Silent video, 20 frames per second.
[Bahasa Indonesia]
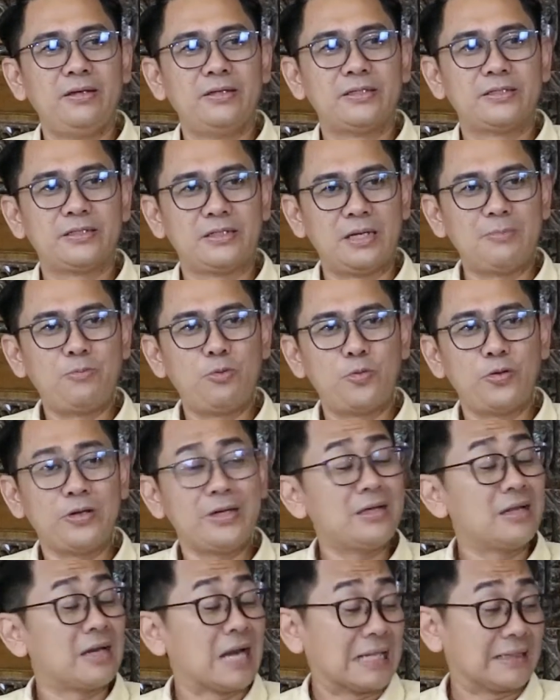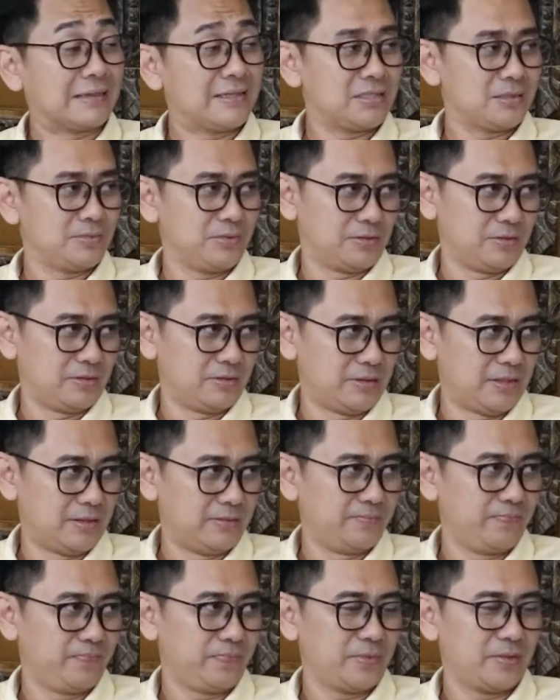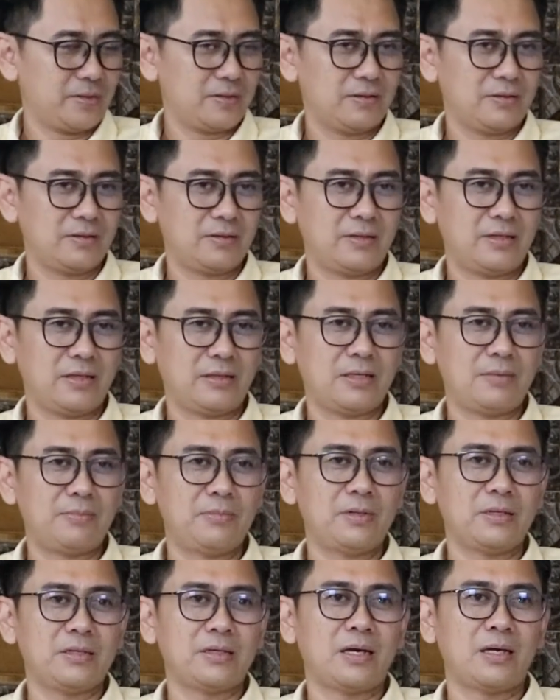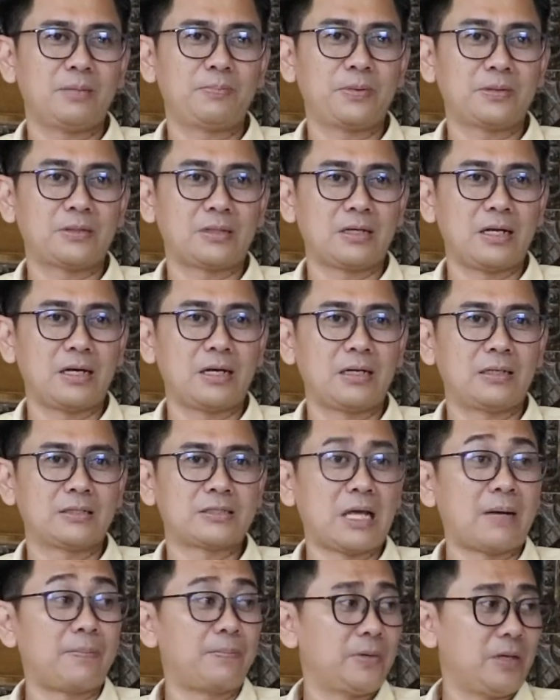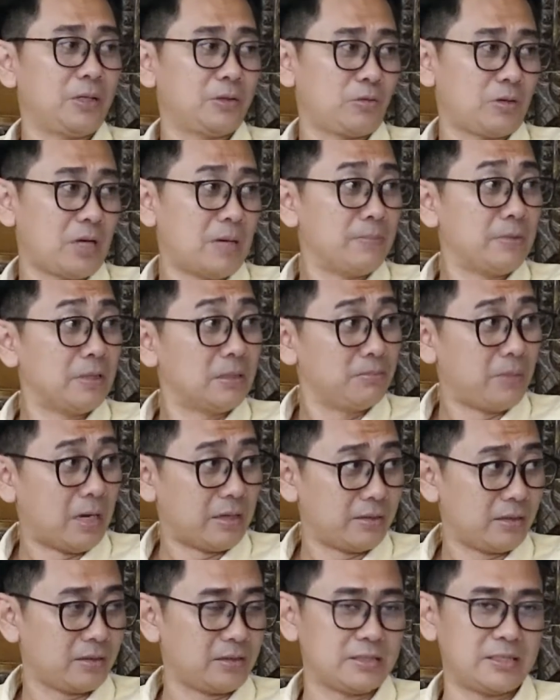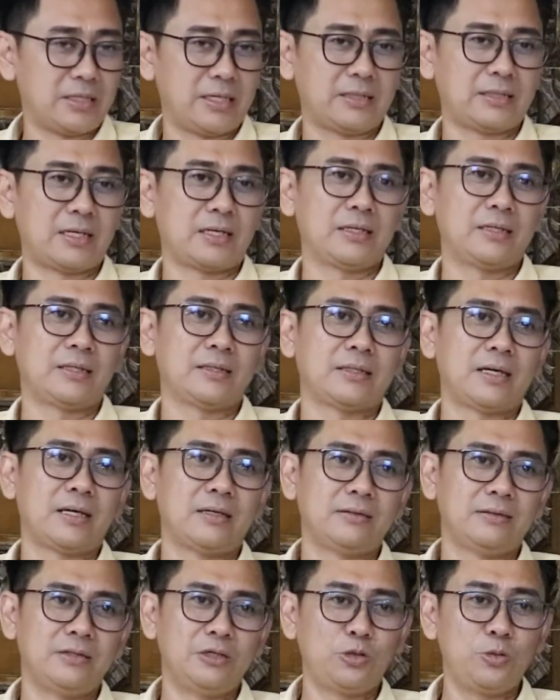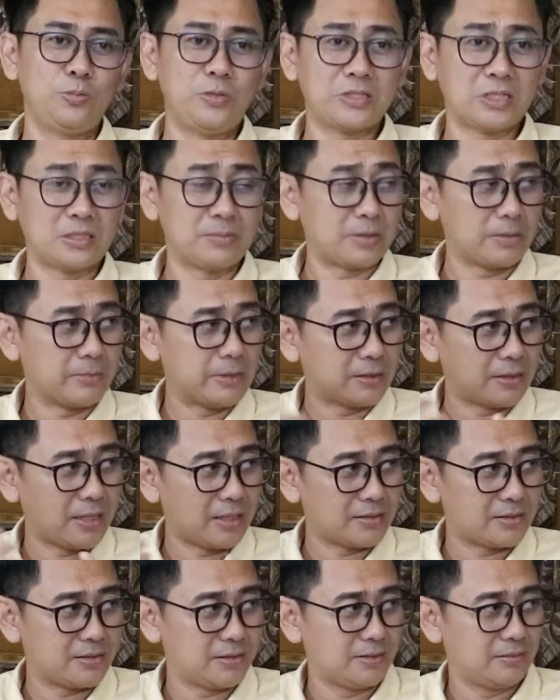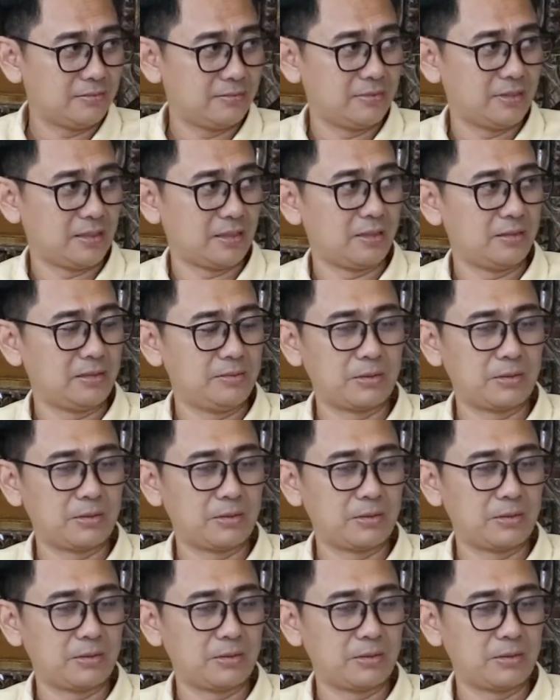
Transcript: Sedangkan pupuk ini gratis sebetulnya. Kita melihat peternakan sapi atau kambingan banyak di sekitar kita. Itu bisa dipermentasi, ya kan?